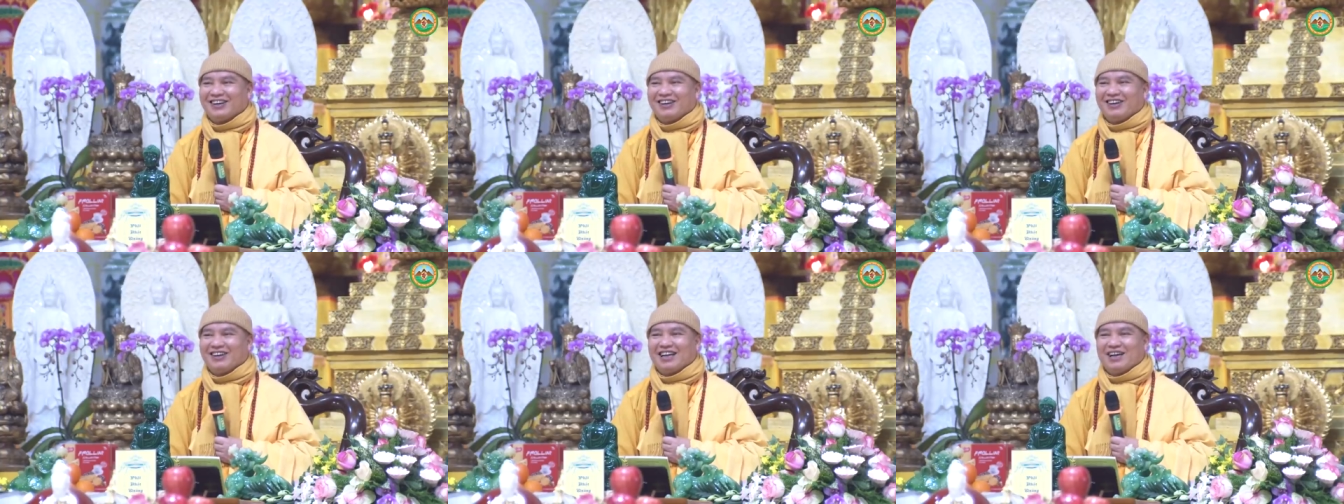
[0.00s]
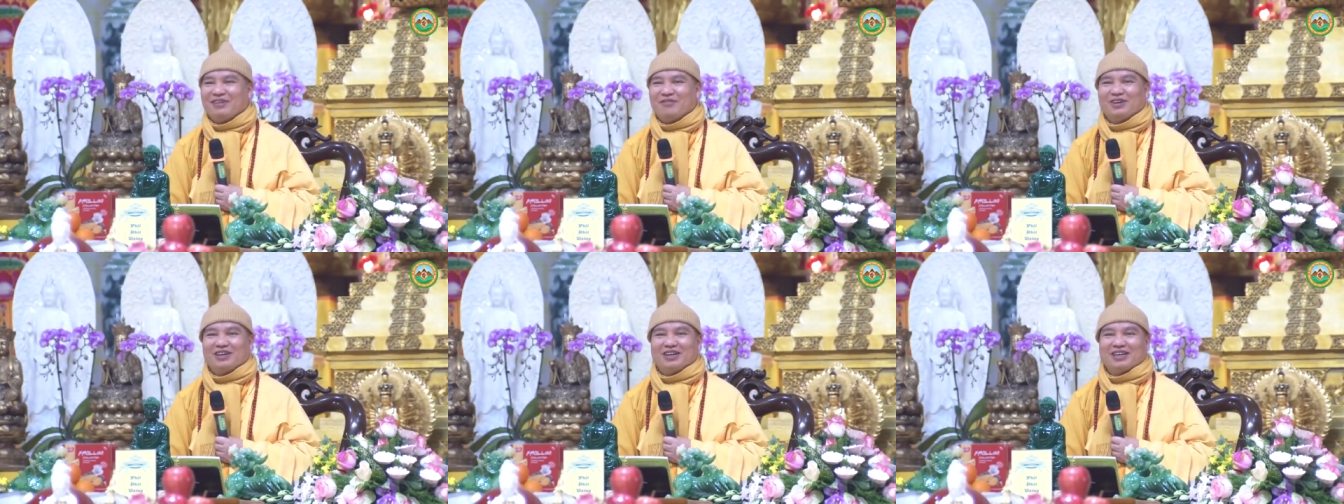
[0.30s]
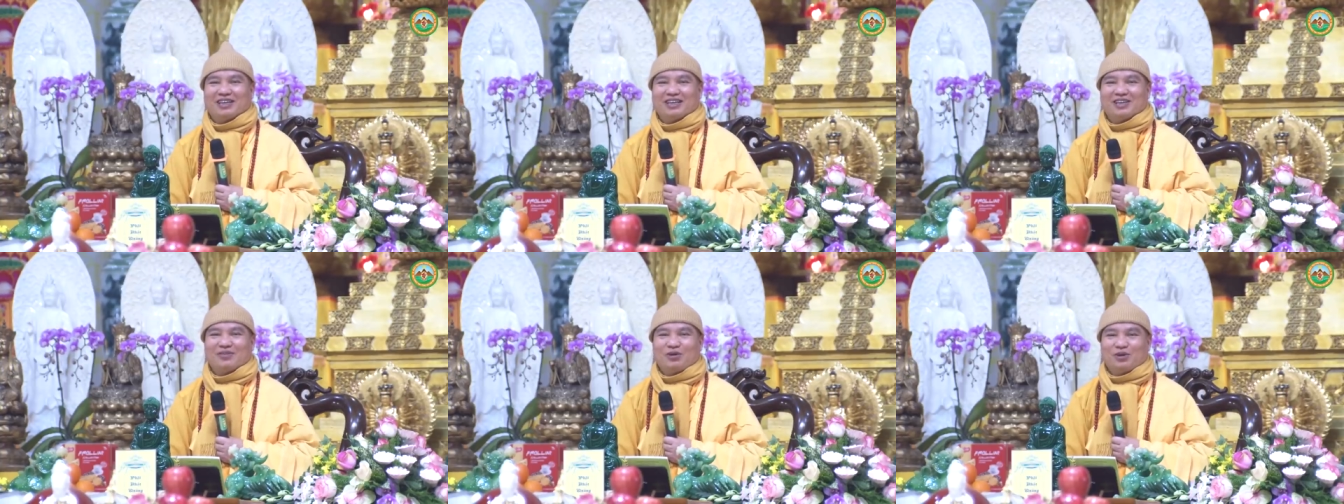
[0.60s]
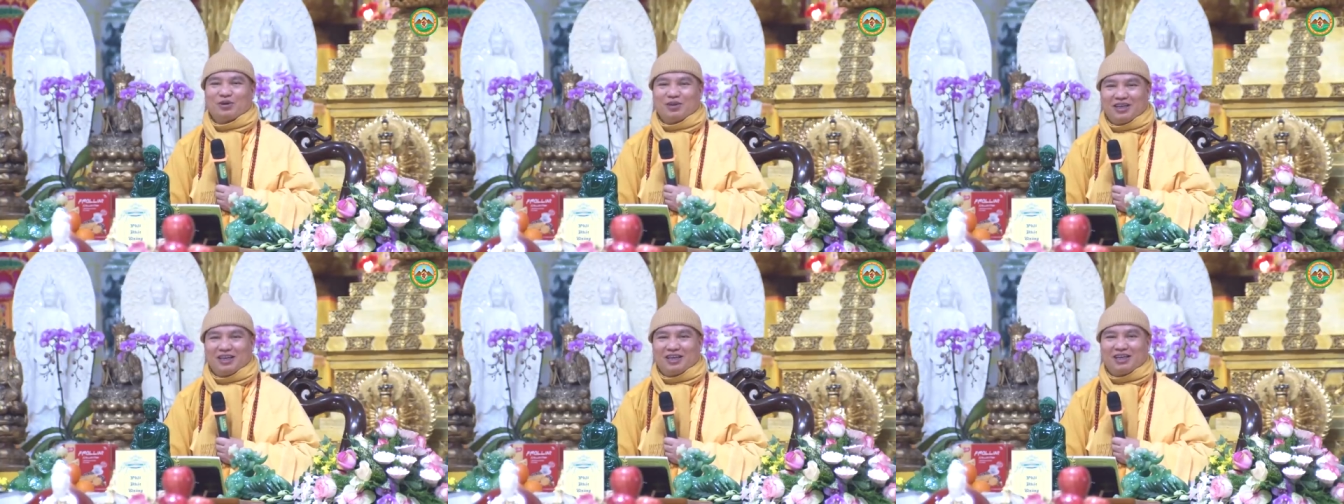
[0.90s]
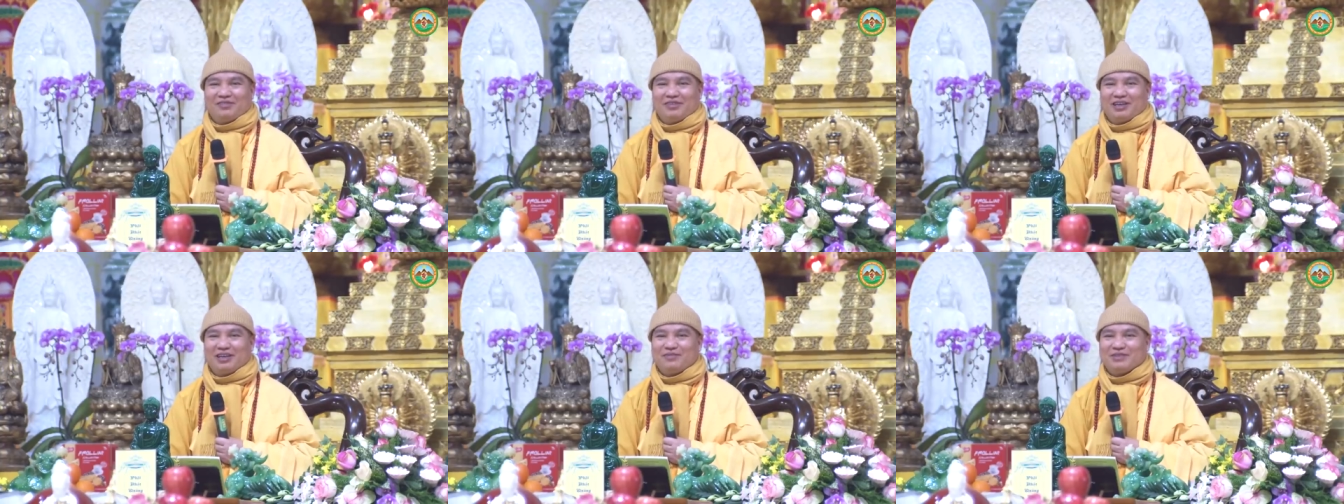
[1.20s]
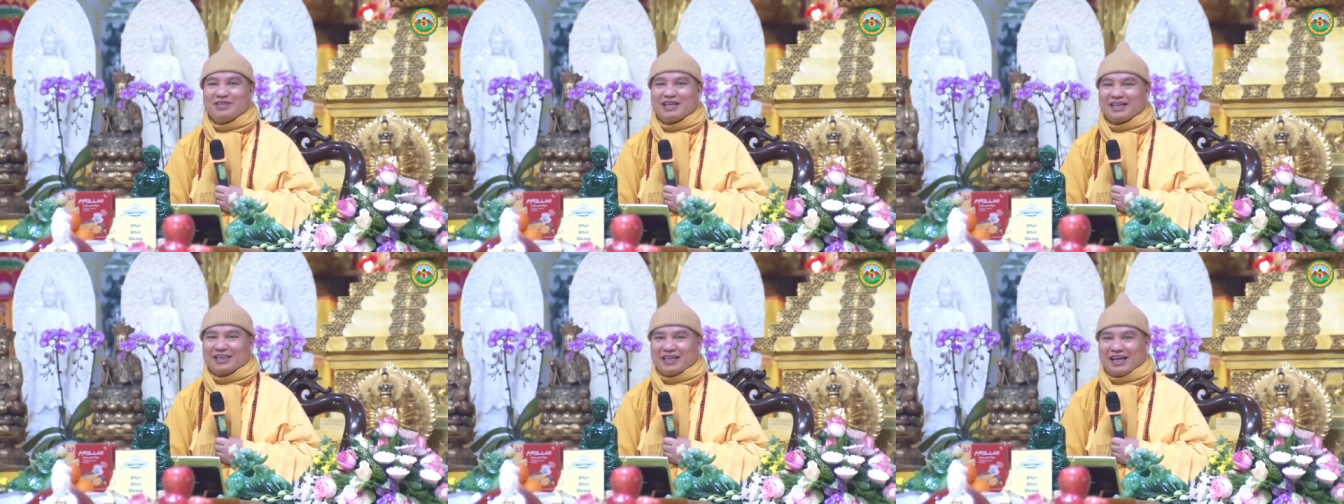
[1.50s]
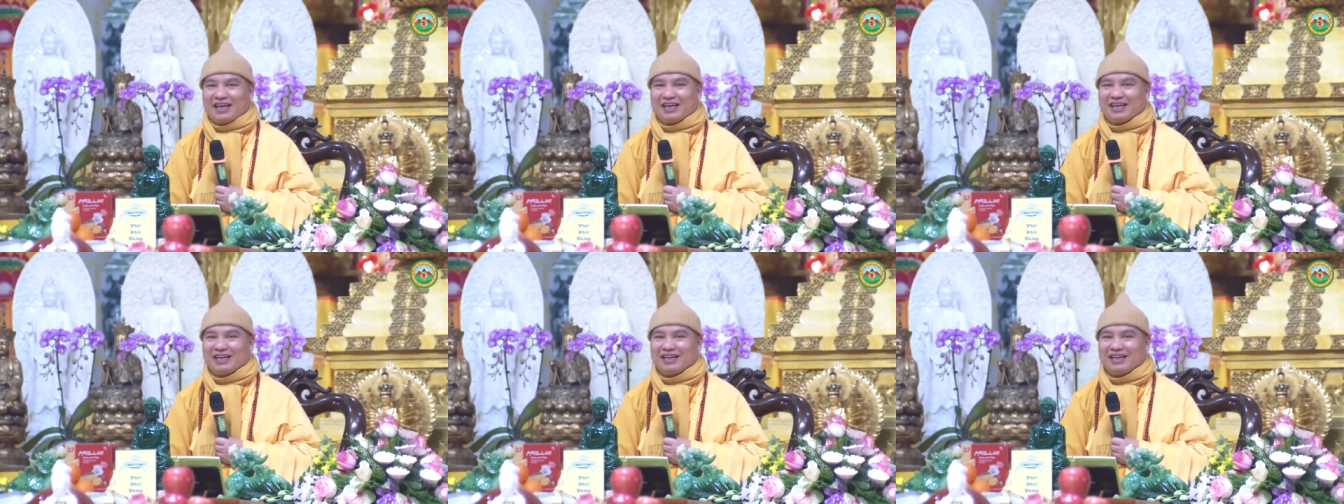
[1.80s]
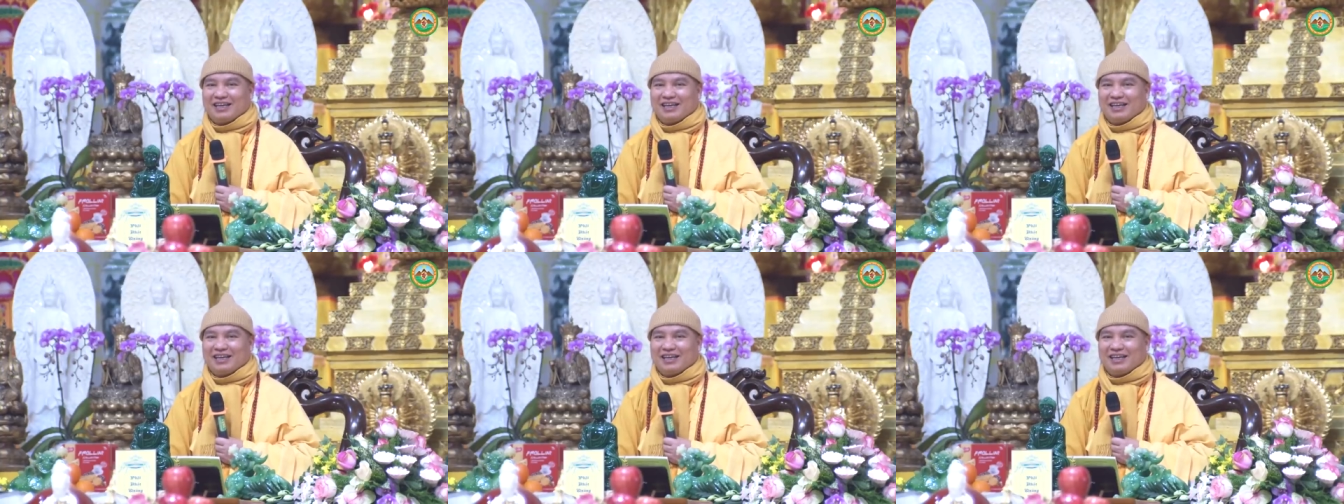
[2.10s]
có 5 người thì bốn người viêm dạ dày